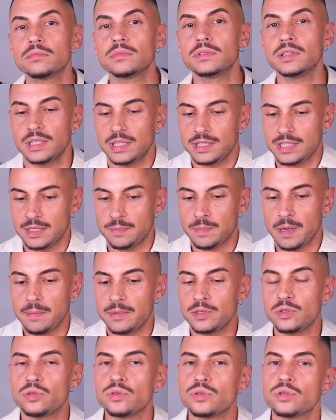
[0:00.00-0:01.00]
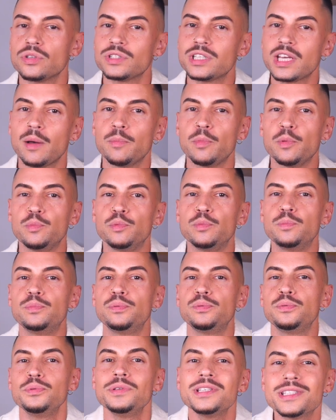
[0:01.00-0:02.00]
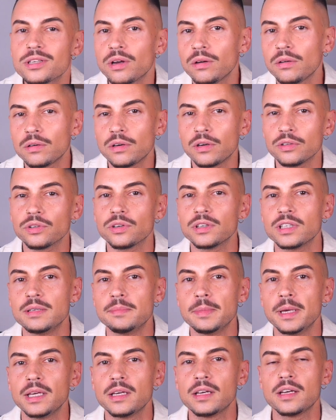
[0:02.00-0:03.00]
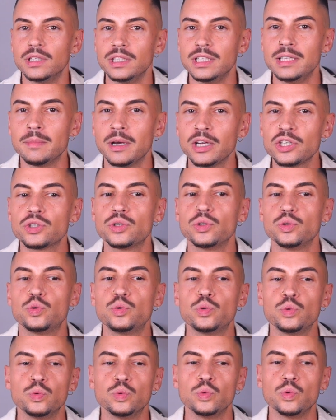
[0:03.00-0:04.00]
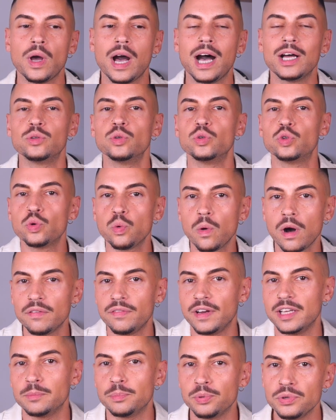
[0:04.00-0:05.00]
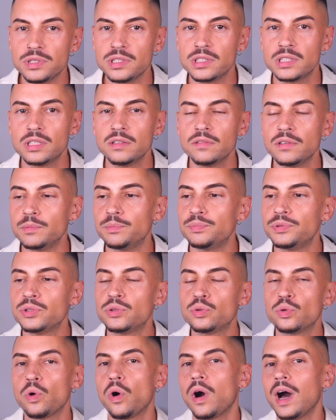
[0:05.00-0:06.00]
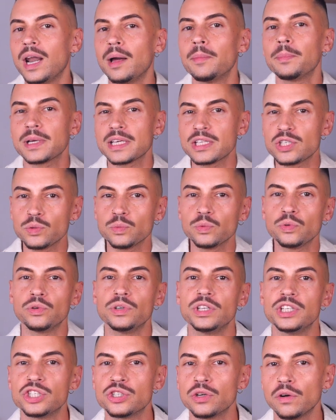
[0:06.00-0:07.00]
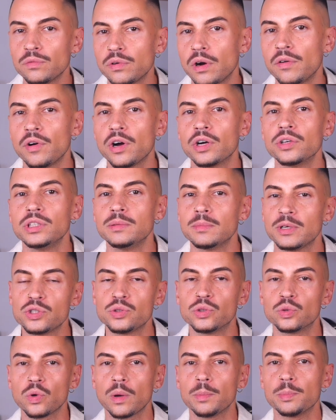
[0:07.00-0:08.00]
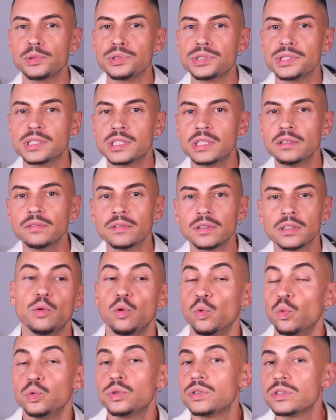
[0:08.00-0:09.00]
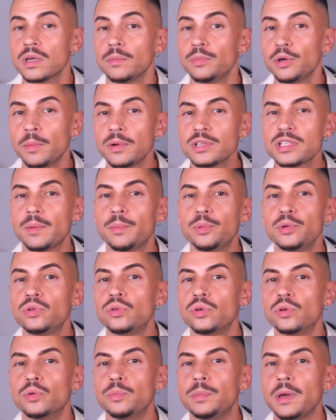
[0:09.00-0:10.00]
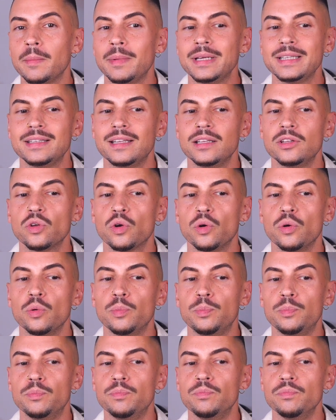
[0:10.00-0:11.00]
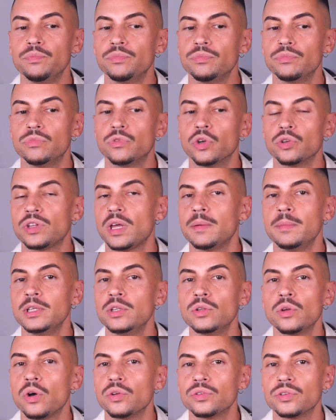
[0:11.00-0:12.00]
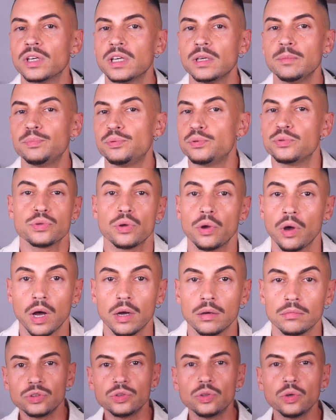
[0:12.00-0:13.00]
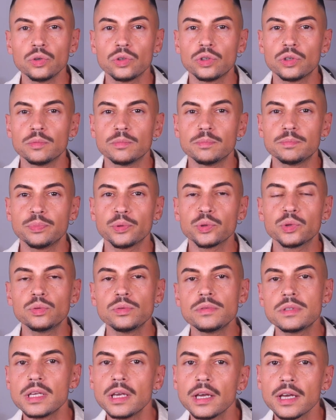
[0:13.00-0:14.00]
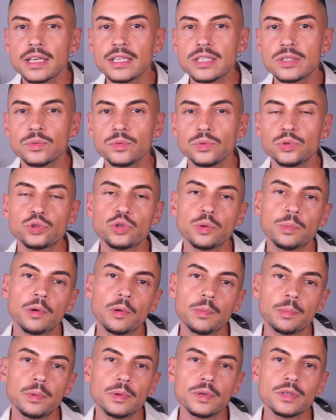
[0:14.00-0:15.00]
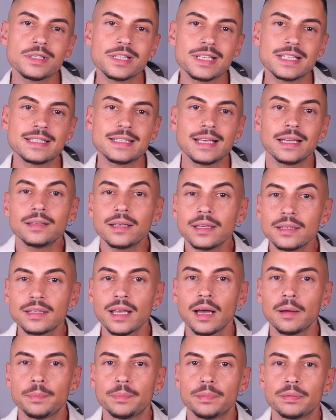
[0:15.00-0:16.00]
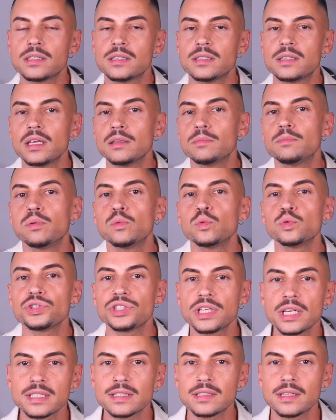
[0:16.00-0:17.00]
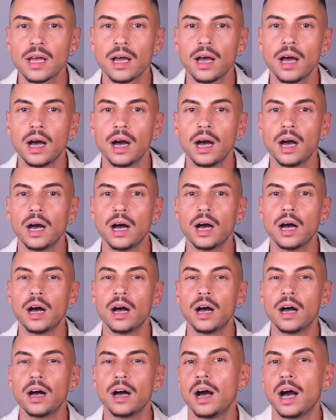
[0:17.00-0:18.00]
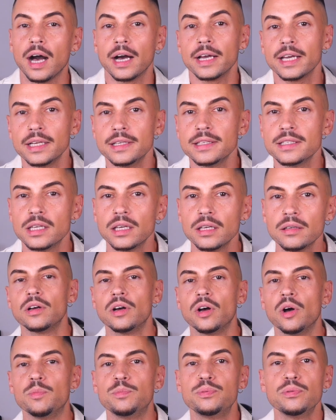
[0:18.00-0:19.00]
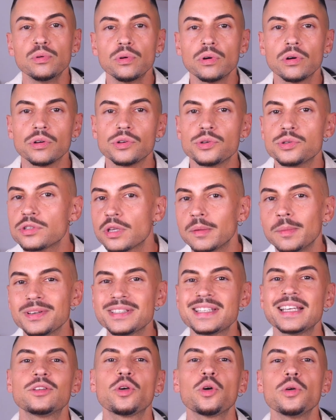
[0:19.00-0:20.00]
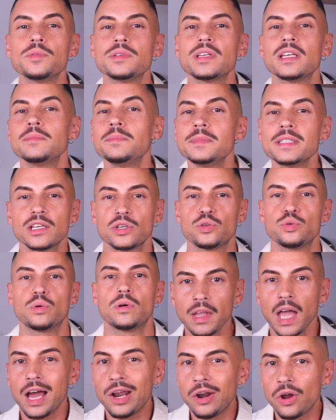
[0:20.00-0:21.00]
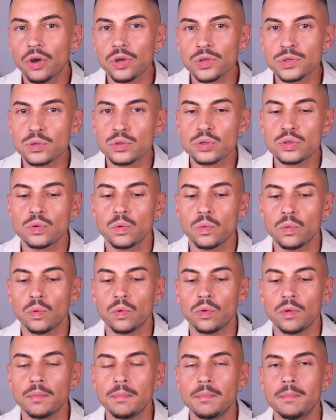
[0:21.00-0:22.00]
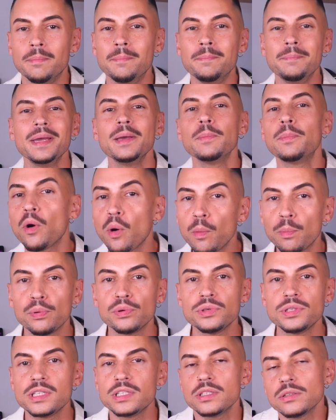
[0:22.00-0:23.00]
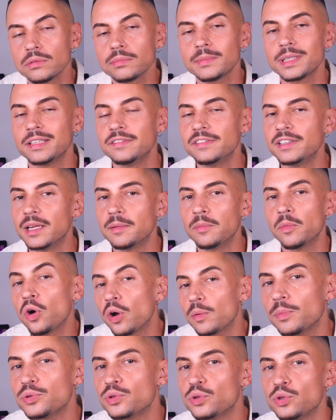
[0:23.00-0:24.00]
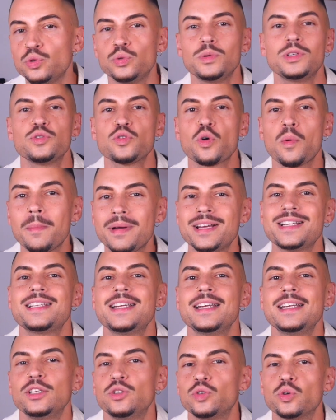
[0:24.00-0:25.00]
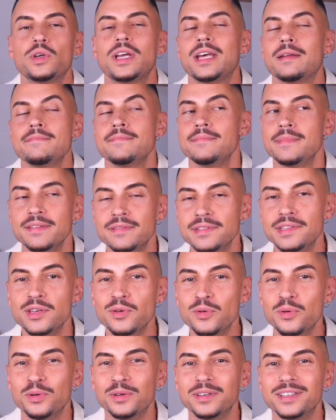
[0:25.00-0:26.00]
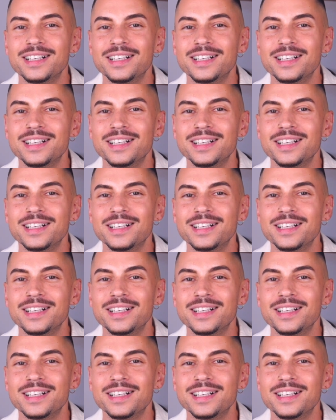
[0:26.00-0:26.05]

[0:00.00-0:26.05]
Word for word: euh, ça te permet de te sentir un peu plus puissant, entre guillemets. L'image que tu as de toi va être positive et puis tu auras l'impression que les gens vont avoir une image de toi positive. Ou tout simplement, ça peut te permettre d'être, mm, d'entamer une rentrée plus serein. Donc, pour toutes ces raisons, je te propose cette étape, sept bons gestes à, réaliser euh, pour justement cette, cette mise à jour. Alors, ce sont mes propositions, bien évidemment, puisque tu es sur ma chaîne et tu regardes mes vidéos.